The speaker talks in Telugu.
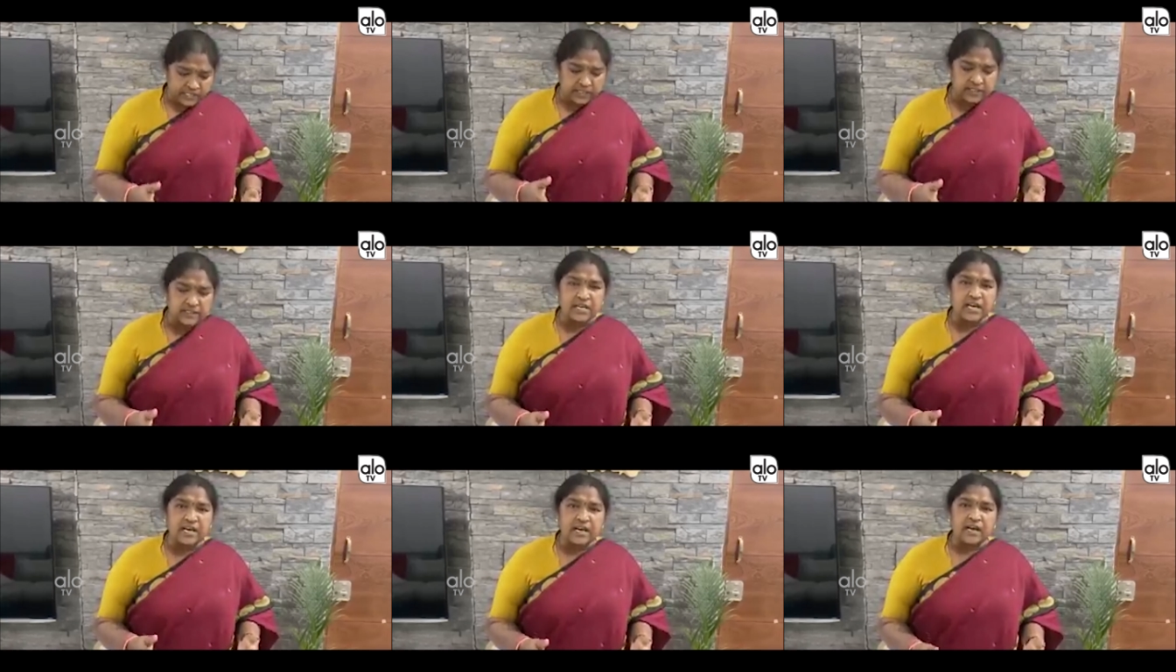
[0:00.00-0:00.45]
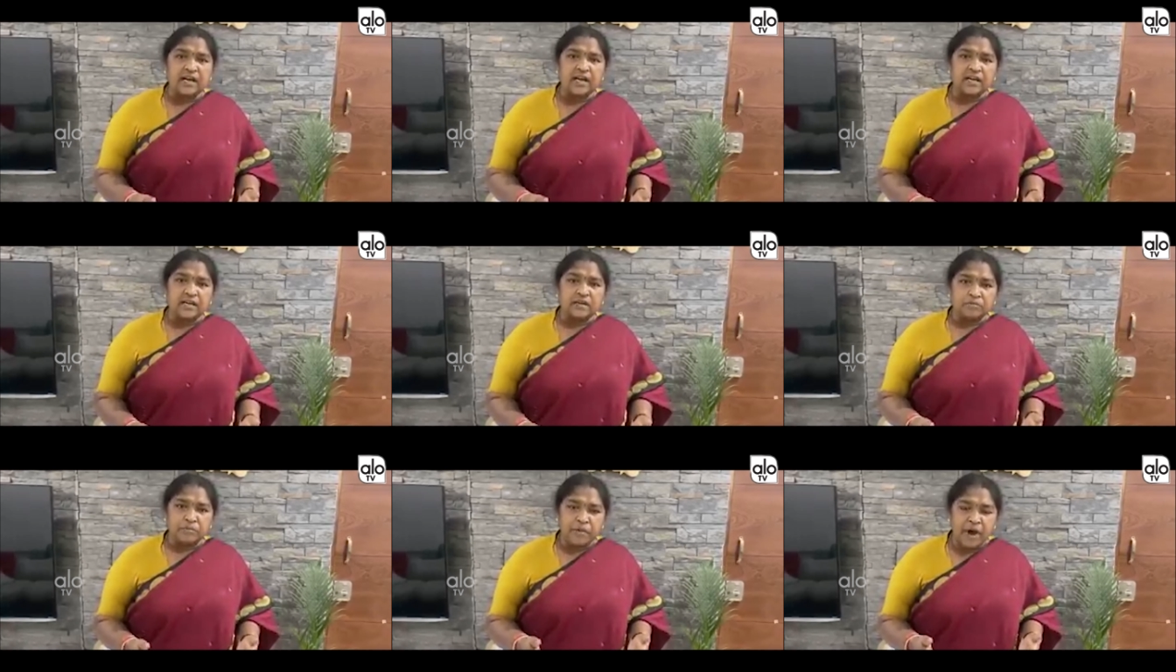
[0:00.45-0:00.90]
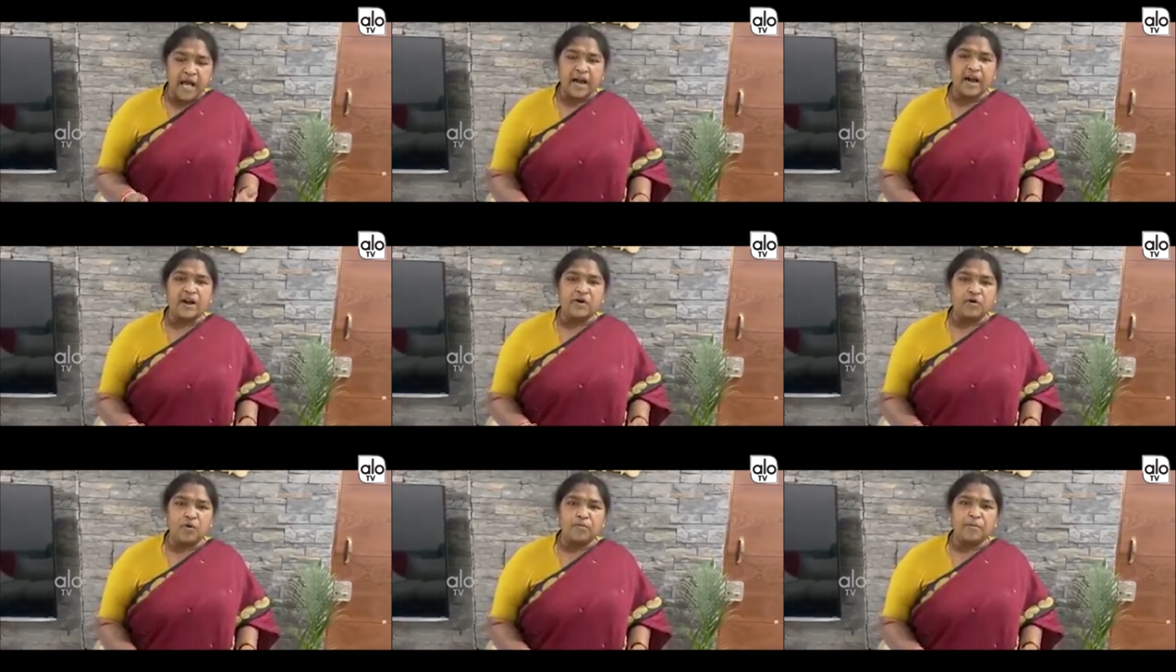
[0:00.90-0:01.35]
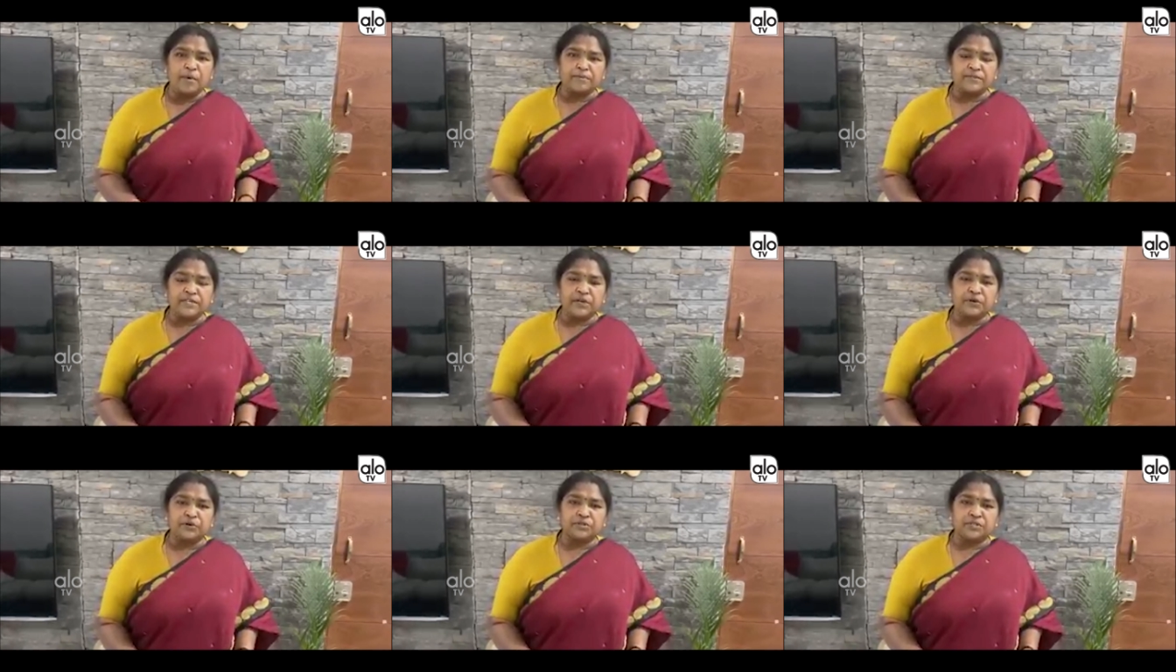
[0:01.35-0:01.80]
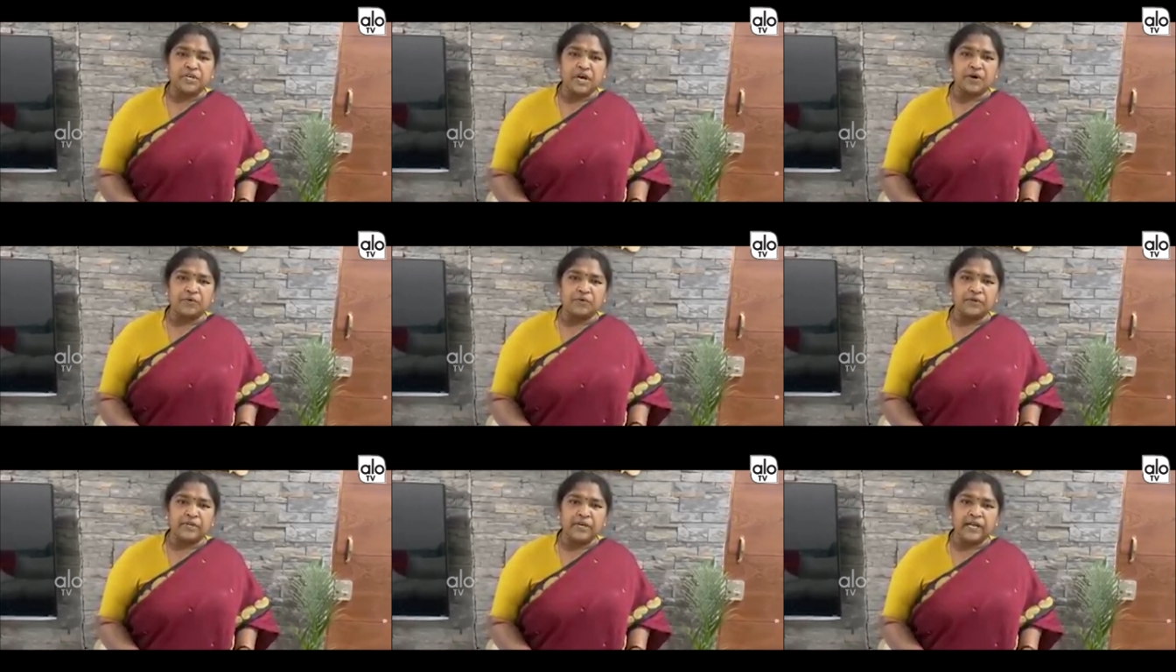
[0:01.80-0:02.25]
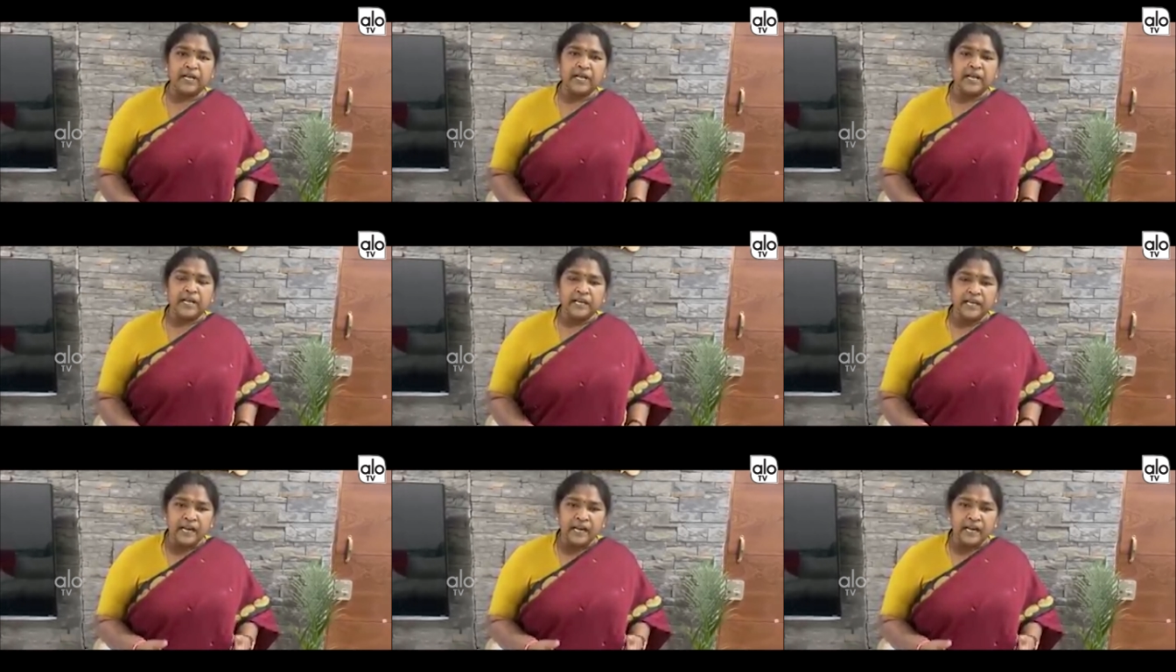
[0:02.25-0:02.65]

ఇంత మారణహోమం జరుగుతూ ఉంటే